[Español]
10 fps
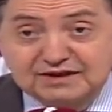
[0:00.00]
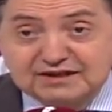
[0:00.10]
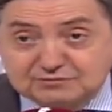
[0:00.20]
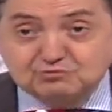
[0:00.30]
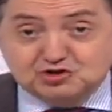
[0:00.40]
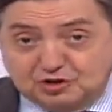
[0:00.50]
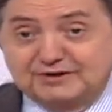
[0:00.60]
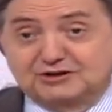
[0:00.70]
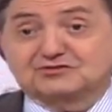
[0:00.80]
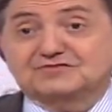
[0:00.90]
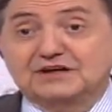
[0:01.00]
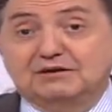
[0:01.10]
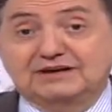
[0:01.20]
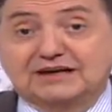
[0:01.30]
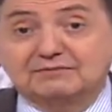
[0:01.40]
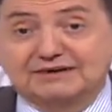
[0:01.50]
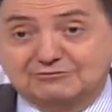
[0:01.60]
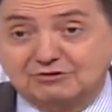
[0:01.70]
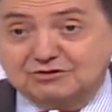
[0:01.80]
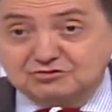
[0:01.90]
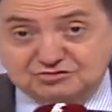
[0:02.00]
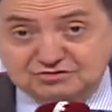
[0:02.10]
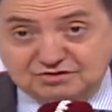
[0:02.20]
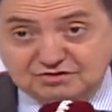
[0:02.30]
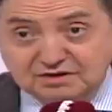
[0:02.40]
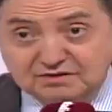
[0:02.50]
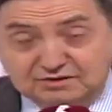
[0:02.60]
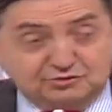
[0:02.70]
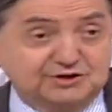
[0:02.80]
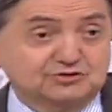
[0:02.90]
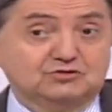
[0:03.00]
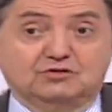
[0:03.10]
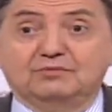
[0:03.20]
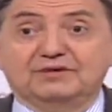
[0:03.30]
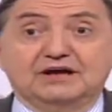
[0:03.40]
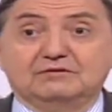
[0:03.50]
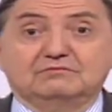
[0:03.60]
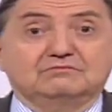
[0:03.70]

es mucho menos fiable que Marruecos, entonces, hombre,